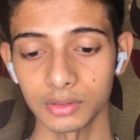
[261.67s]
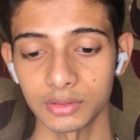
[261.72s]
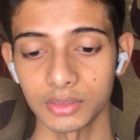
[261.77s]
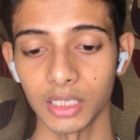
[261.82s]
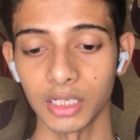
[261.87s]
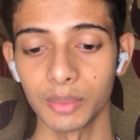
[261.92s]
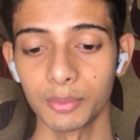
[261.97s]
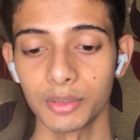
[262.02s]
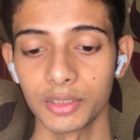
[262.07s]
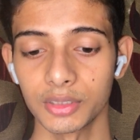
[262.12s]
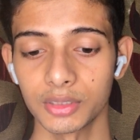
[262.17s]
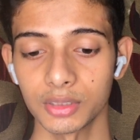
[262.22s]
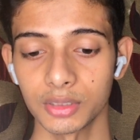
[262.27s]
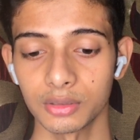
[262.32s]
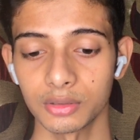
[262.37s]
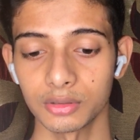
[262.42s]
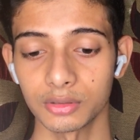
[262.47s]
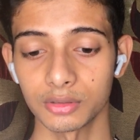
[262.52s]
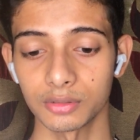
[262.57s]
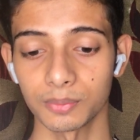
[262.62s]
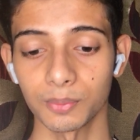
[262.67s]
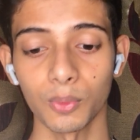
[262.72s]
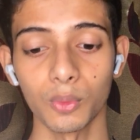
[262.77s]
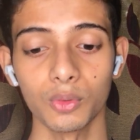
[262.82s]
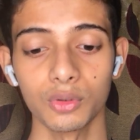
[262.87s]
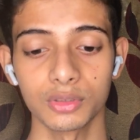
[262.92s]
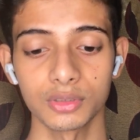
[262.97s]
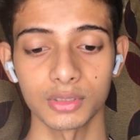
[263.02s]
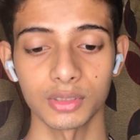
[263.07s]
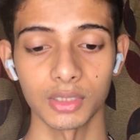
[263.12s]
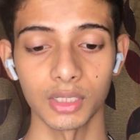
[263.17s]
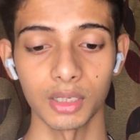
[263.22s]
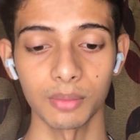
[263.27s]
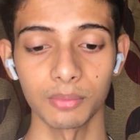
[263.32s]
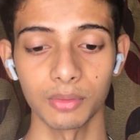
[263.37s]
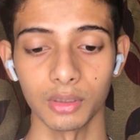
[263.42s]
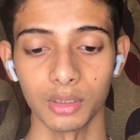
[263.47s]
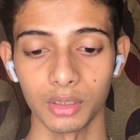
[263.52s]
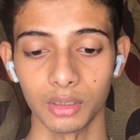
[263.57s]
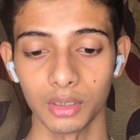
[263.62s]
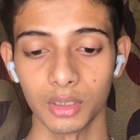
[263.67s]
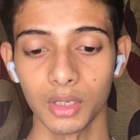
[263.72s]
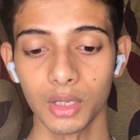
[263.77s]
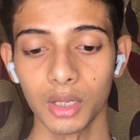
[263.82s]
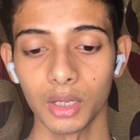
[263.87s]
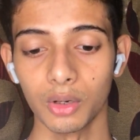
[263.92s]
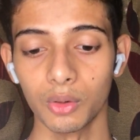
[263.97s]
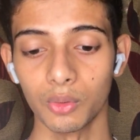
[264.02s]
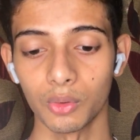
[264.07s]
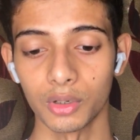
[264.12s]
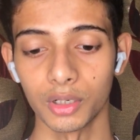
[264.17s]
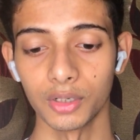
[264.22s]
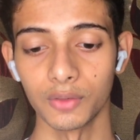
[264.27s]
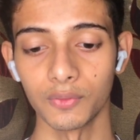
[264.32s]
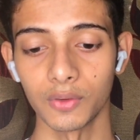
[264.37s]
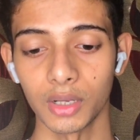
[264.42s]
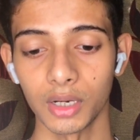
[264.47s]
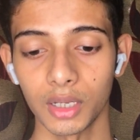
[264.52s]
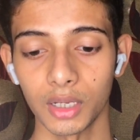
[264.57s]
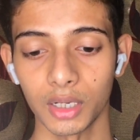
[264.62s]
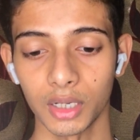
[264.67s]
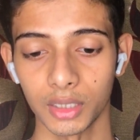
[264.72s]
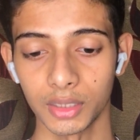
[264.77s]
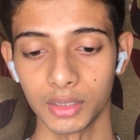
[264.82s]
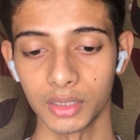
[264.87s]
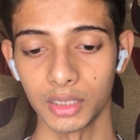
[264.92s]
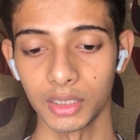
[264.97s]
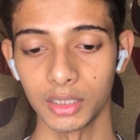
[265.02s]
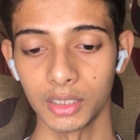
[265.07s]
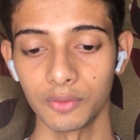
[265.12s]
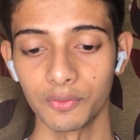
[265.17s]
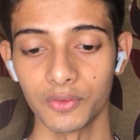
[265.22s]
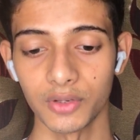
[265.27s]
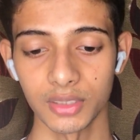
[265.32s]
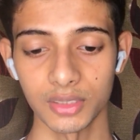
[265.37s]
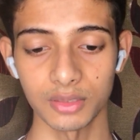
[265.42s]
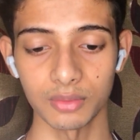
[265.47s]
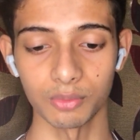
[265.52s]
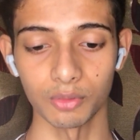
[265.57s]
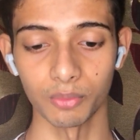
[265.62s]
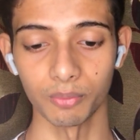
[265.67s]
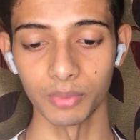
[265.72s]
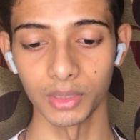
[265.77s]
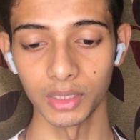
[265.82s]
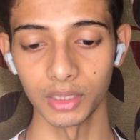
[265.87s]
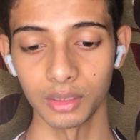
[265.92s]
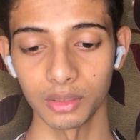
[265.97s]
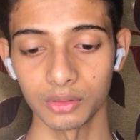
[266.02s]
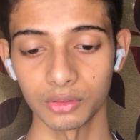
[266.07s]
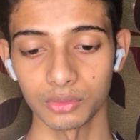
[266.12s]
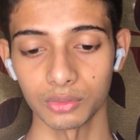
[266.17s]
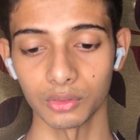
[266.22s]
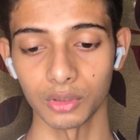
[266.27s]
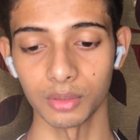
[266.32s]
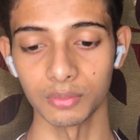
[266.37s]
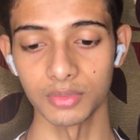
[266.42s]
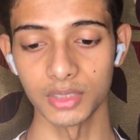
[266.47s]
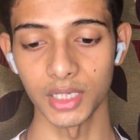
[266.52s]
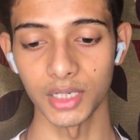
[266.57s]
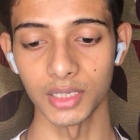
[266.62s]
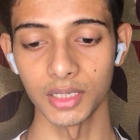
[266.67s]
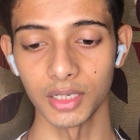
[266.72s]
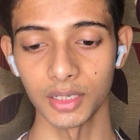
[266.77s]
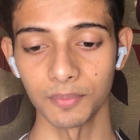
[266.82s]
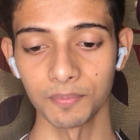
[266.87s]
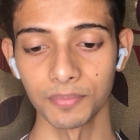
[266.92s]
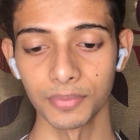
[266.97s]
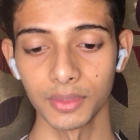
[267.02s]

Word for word: सेलिब्रेशन स्पोर्ट्स क्लब लोखंडवाला अंधेरी वेस्ट मुंबई सो आप जाइए